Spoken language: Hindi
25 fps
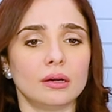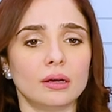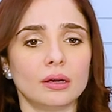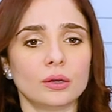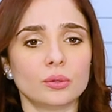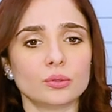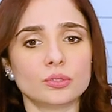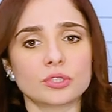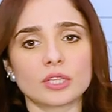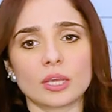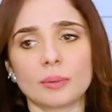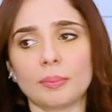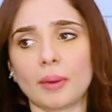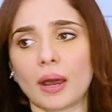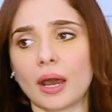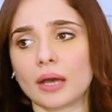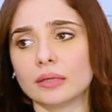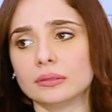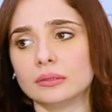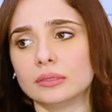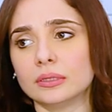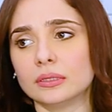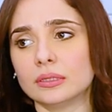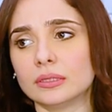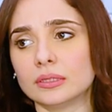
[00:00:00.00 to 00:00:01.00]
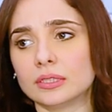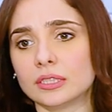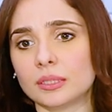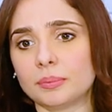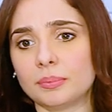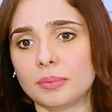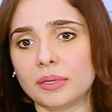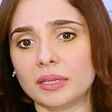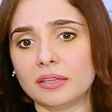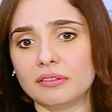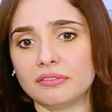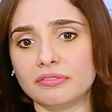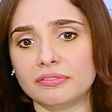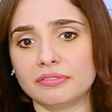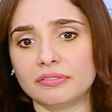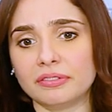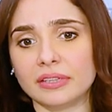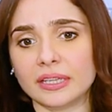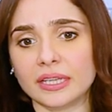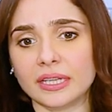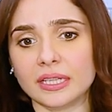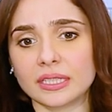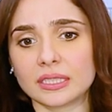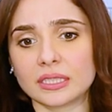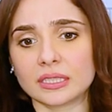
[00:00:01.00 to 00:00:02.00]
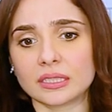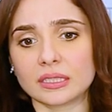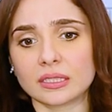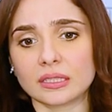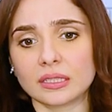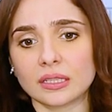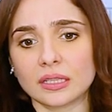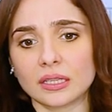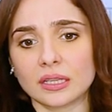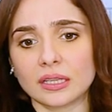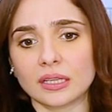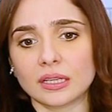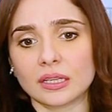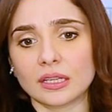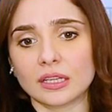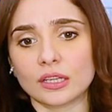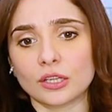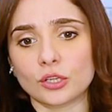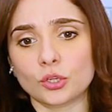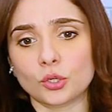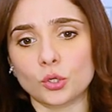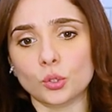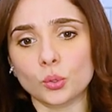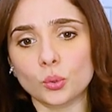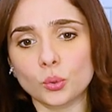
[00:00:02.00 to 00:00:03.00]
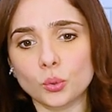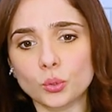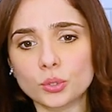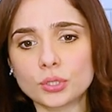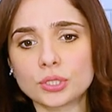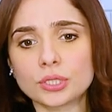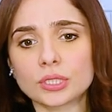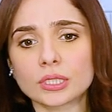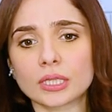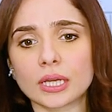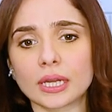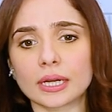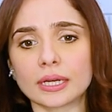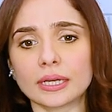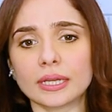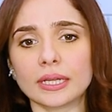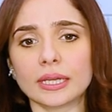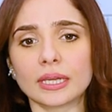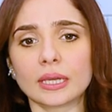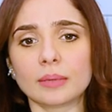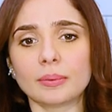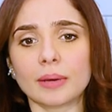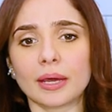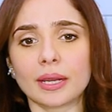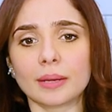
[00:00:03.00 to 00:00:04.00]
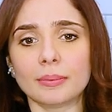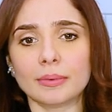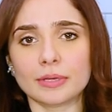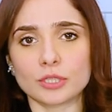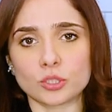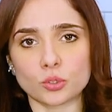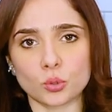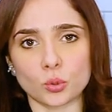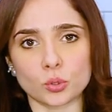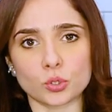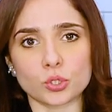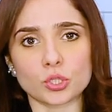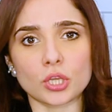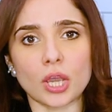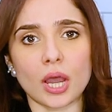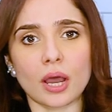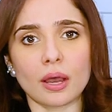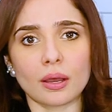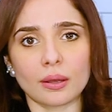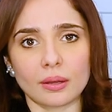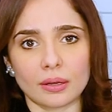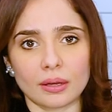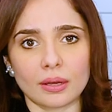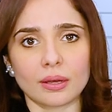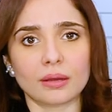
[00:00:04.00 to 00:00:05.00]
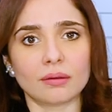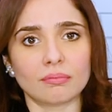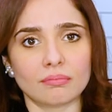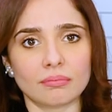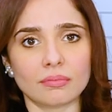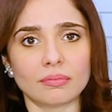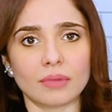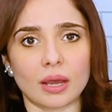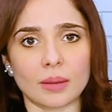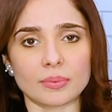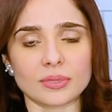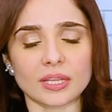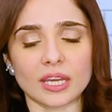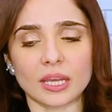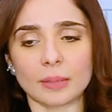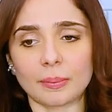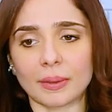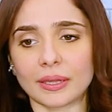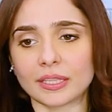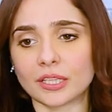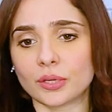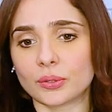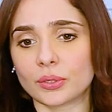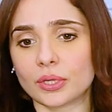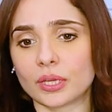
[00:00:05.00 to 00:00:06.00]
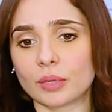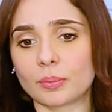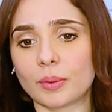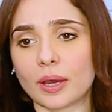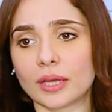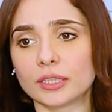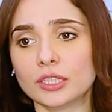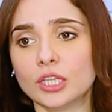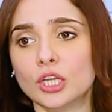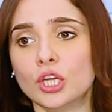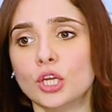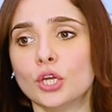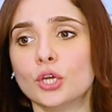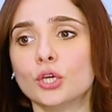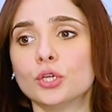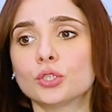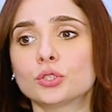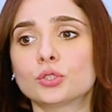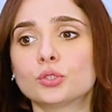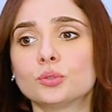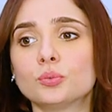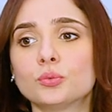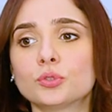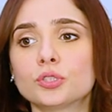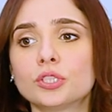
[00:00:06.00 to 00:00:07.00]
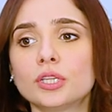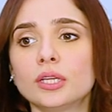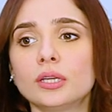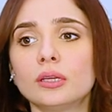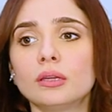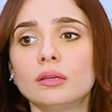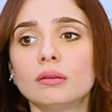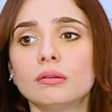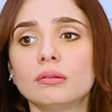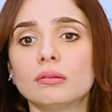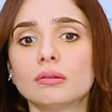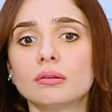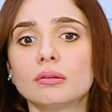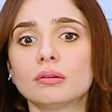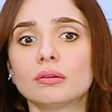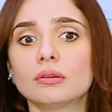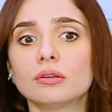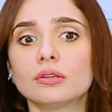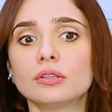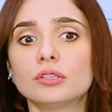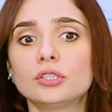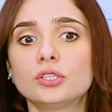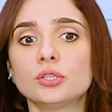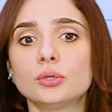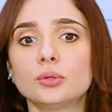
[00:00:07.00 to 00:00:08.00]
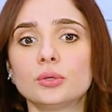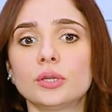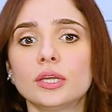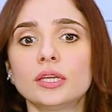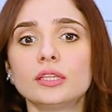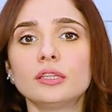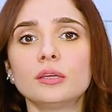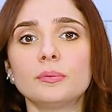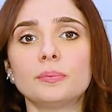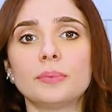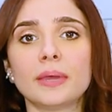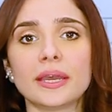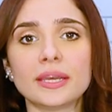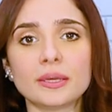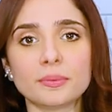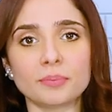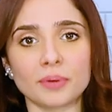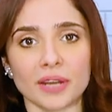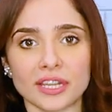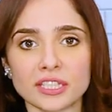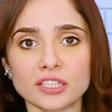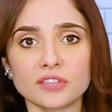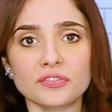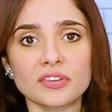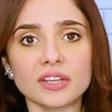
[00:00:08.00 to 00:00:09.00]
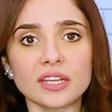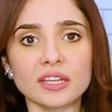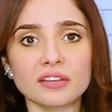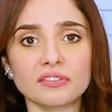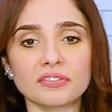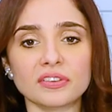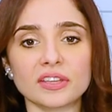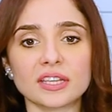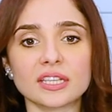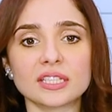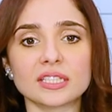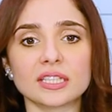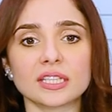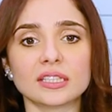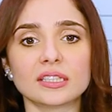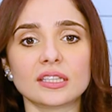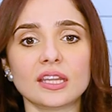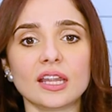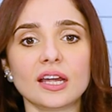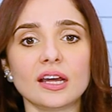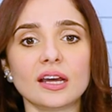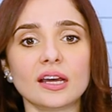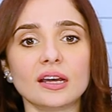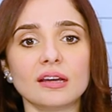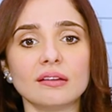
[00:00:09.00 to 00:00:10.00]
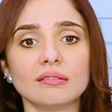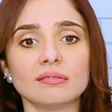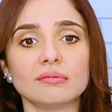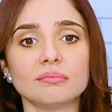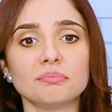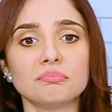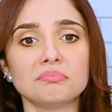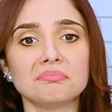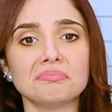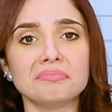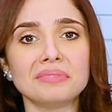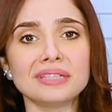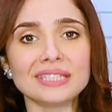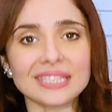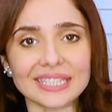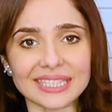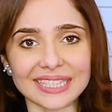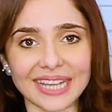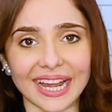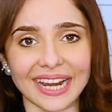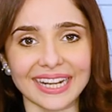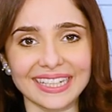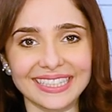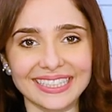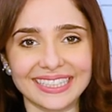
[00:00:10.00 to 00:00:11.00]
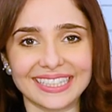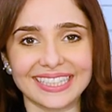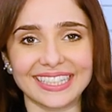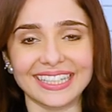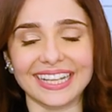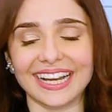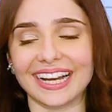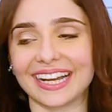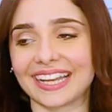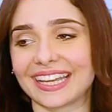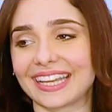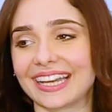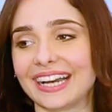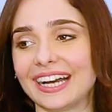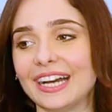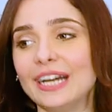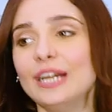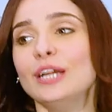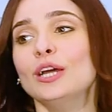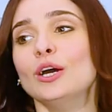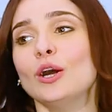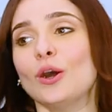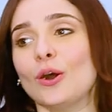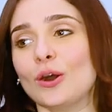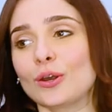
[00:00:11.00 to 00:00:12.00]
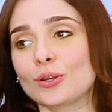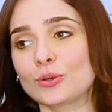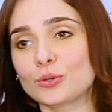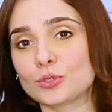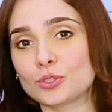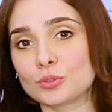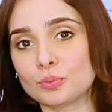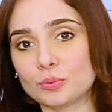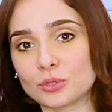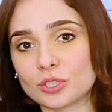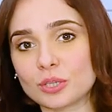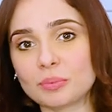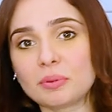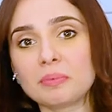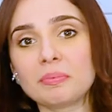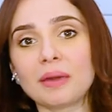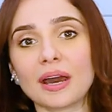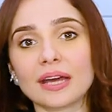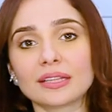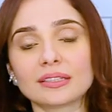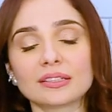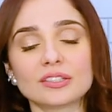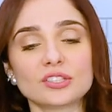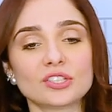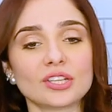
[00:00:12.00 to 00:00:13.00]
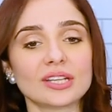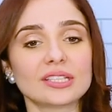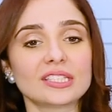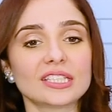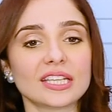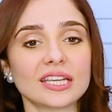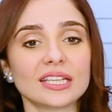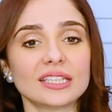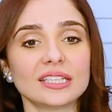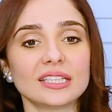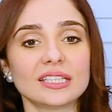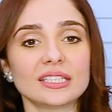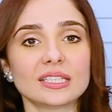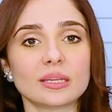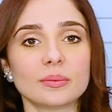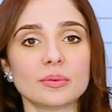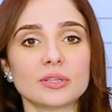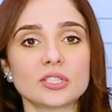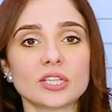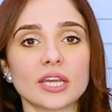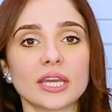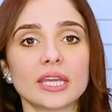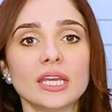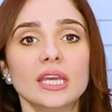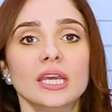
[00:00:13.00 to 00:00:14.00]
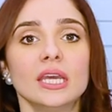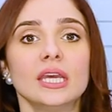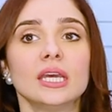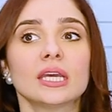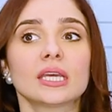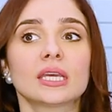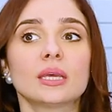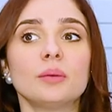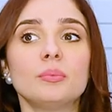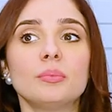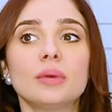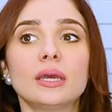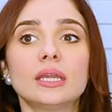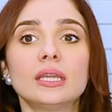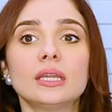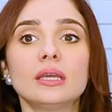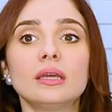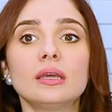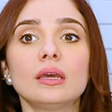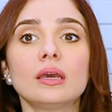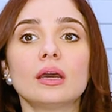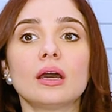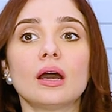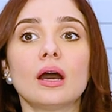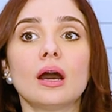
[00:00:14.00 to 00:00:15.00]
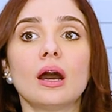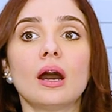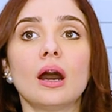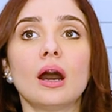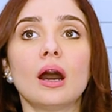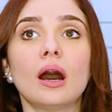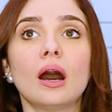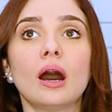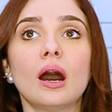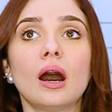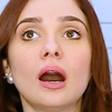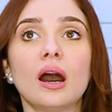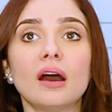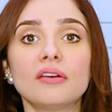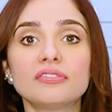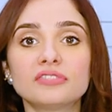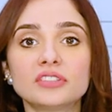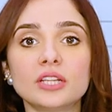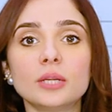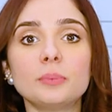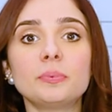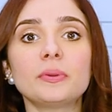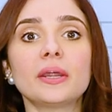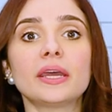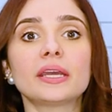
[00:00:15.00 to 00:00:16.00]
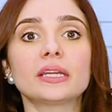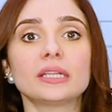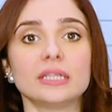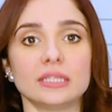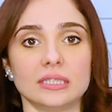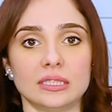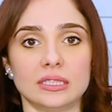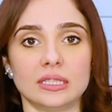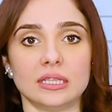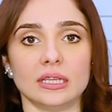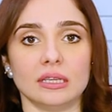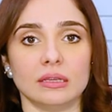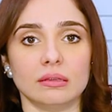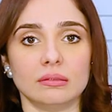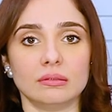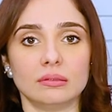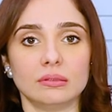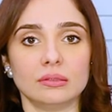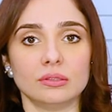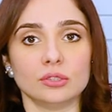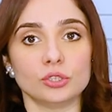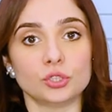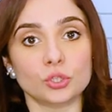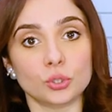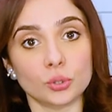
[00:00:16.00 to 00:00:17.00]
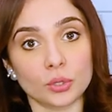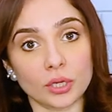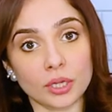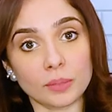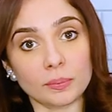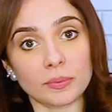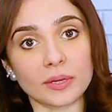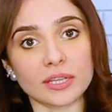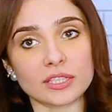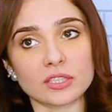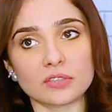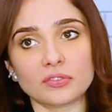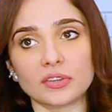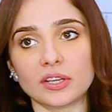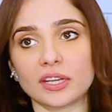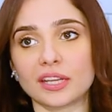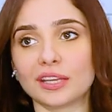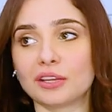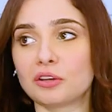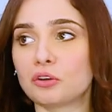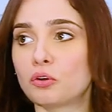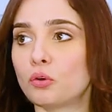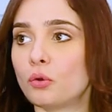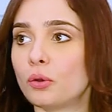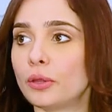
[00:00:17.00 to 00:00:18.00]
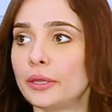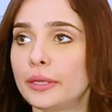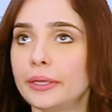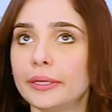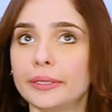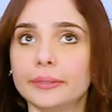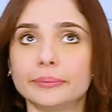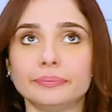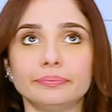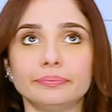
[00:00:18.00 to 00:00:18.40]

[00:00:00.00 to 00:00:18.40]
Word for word: उसके बाद जब मैंने वेट लूज़ करने के बारे में सोचा हमजा के पैदा होने के बाद तो मुझे ड्यूरिंग द ब्रेस्ट फीडिंग फेज़ इतना मिसगाइड किया गया और कुछ मुझे भी बात की शायद सही नहीं समझ आई कि मैंने आफ्टर प्रेगनेंसी ड्यूरिंग ब्रेस्ट फीडिंग कोई